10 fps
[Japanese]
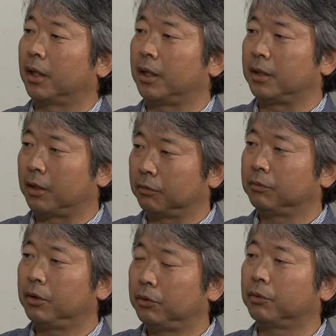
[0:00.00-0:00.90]
らかになる
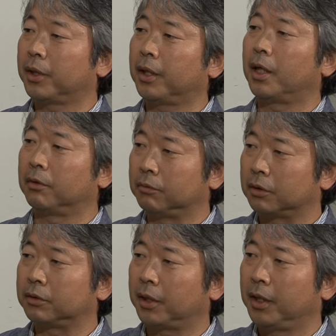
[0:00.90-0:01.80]
という状態があるん
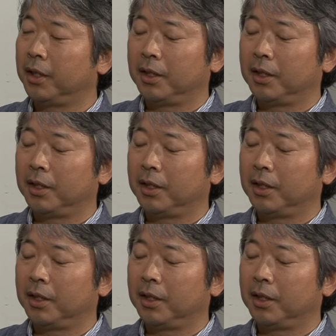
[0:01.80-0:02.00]
ですね。